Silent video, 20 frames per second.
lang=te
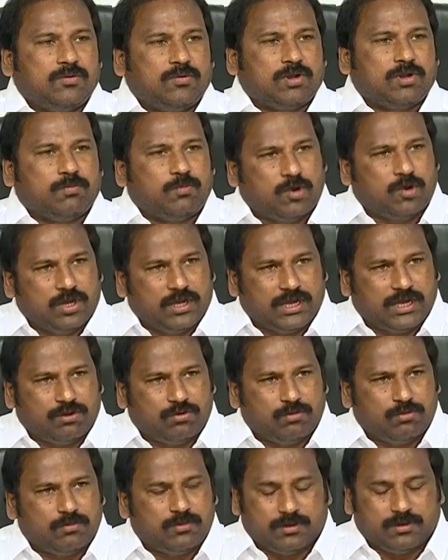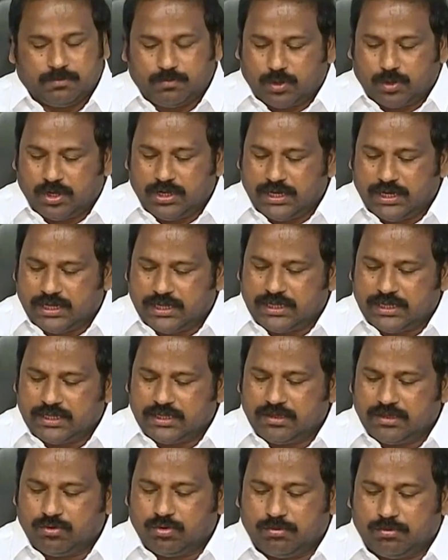ఒక బోండా ఉమా బోండా
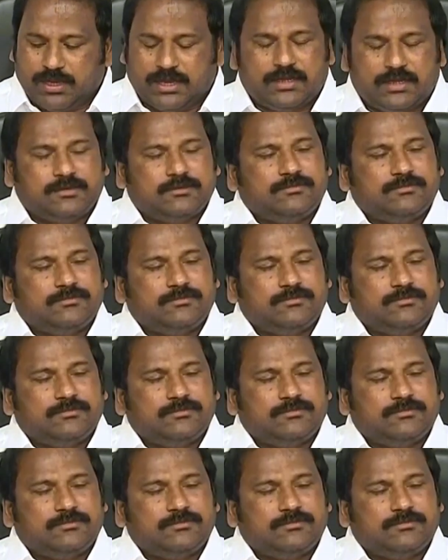ఉమా